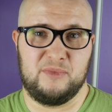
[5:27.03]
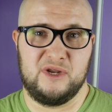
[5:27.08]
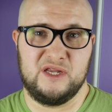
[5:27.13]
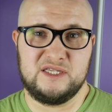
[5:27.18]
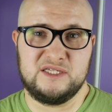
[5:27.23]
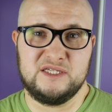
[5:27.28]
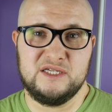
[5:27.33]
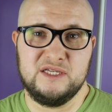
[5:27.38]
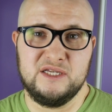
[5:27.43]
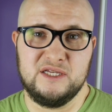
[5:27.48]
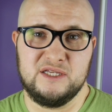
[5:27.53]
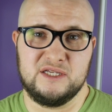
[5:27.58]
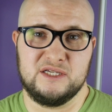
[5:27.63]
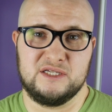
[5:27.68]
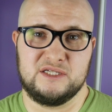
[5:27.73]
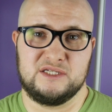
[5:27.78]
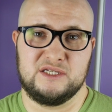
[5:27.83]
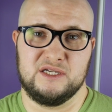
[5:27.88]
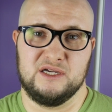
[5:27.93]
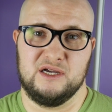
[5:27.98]

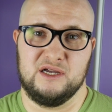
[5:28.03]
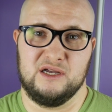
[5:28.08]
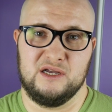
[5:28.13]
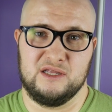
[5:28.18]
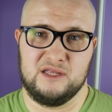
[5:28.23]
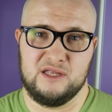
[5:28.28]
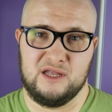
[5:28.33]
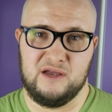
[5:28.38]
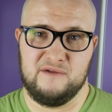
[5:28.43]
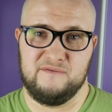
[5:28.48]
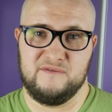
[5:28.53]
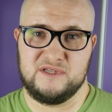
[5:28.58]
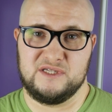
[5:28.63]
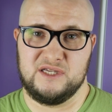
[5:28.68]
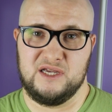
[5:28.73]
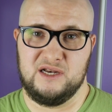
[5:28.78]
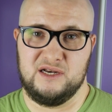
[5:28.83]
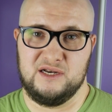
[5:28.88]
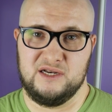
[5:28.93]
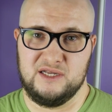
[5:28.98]
приценитесь а, на
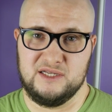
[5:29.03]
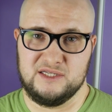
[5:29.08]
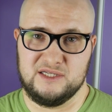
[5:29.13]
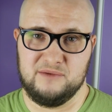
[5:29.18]
официальные